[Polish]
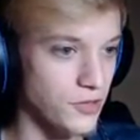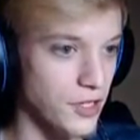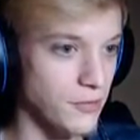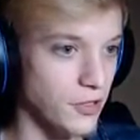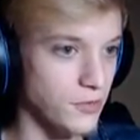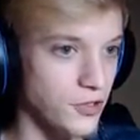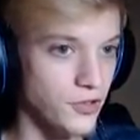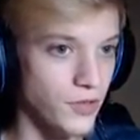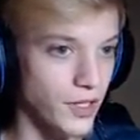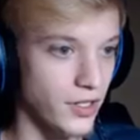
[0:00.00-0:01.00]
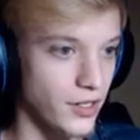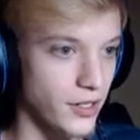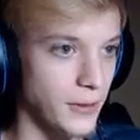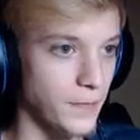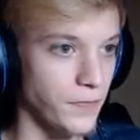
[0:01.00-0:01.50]
Nie ma go przy drzwiach.
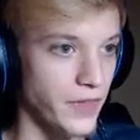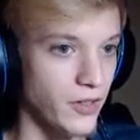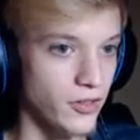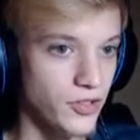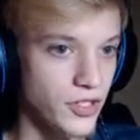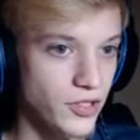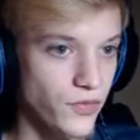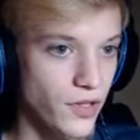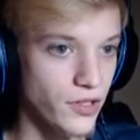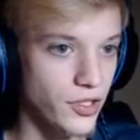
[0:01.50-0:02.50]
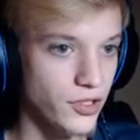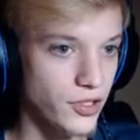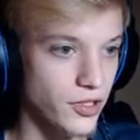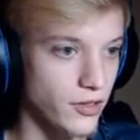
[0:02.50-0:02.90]
Gdzie jest Fredziacz?